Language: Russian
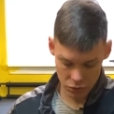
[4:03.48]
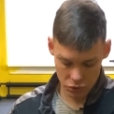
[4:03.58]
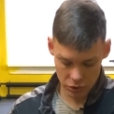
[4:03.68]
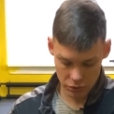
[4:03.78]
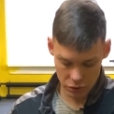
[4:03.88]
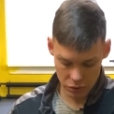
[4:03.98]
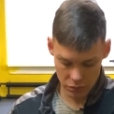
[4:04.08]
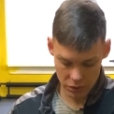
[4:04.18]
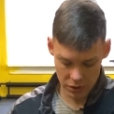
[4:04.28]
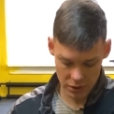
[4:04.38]
нужно очень
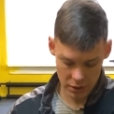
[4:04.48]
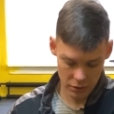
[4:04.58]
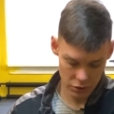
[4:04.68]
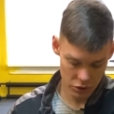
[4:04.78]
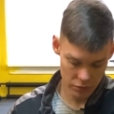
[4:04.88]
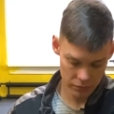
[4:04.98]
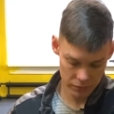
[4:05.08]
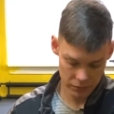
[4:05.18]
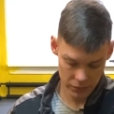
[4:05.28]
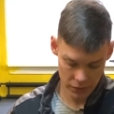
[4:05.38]
быть осторожным,
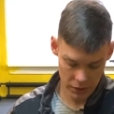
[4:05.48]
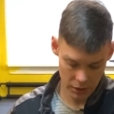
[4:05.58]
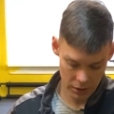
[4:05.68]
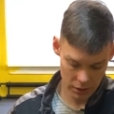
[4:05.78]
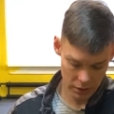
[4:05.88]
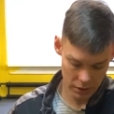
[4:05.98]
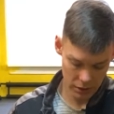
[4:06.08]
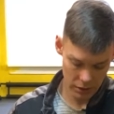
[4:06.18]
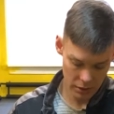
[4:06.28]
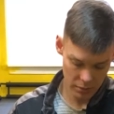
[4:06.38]
так как
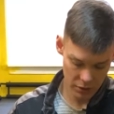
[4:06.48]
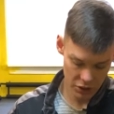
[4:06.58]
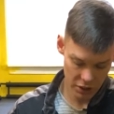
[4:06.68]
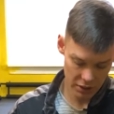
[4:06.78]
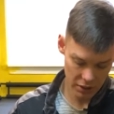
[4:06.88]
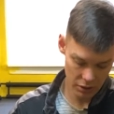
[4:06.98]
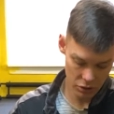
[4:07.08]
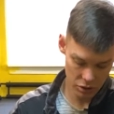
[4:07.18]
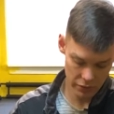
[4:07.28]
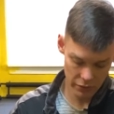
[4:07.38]
эта перчатка
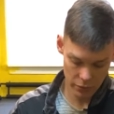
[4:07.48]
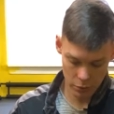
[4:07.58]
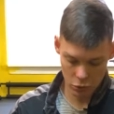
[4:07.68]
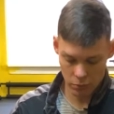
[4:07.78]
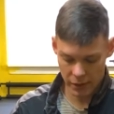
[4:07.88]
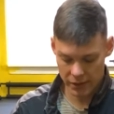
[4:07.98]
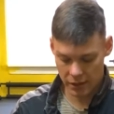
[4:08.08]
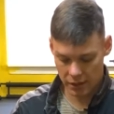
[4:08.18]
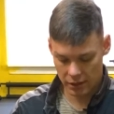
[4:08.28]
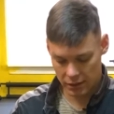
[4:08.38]
ищет своего
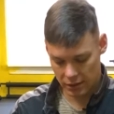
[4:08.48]
покупателя